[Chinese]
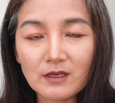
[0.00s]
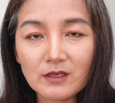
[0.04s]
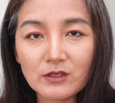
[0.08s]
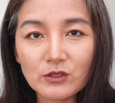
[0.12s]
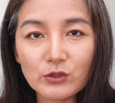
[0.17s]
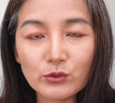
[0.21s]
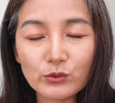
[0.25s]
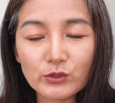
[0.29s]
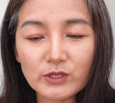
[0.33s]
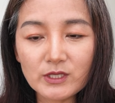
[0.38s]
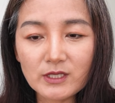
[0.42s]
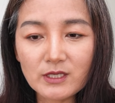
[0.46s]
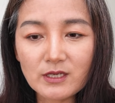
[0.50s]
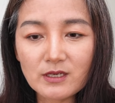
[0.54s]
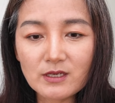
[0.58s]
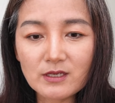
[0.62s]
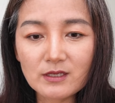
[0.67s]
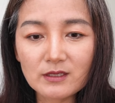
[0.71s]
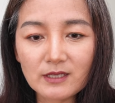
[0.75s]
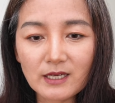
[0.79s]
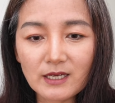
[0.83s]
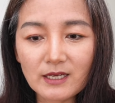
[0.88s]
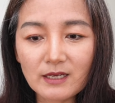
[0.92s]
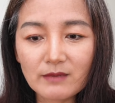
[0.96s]
有些
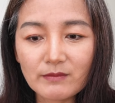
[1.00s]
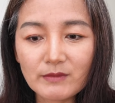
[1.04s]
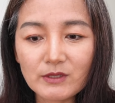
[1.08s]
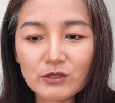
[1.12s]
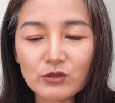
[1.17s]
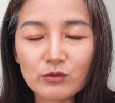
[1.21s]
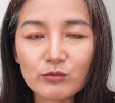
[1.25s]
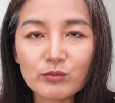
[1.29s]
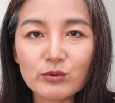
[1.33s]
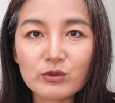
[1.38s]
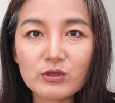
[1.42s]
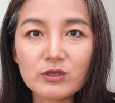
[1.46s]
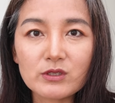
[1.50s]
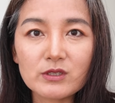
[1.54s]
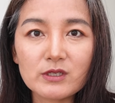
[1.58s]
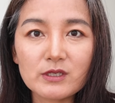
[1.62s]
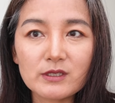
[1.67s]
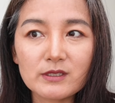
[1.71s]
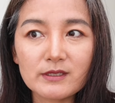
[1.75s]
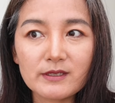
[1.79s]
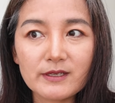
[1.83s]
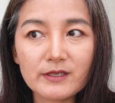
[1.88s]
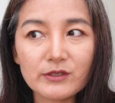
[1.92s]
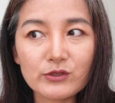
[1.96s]
人他根本就不是
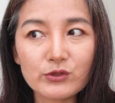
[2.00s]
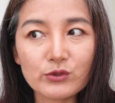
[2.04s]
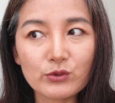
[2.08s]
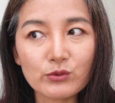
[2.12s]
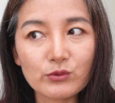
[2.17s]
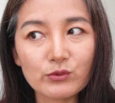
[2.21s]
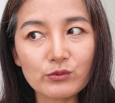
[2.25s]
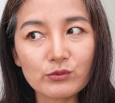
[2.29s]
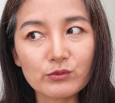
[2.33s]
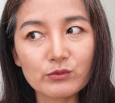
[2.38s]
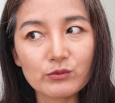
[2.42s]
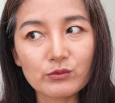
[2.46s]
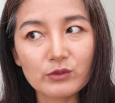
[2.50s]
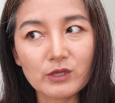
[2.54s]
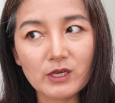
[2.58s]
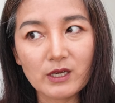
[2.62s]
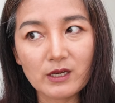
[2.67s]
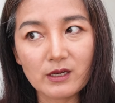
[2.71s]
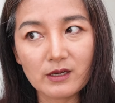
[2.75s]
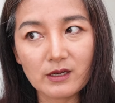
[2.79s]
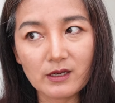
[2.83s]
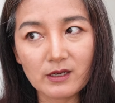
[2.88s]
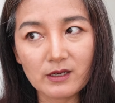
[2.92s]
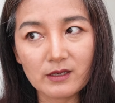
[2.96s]
那种
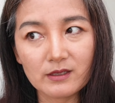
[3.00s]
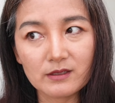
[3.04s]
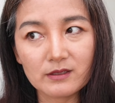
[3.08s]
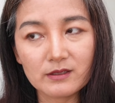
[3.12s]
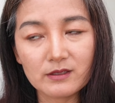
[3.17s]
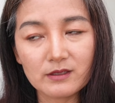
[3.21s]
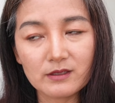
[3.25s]
啊。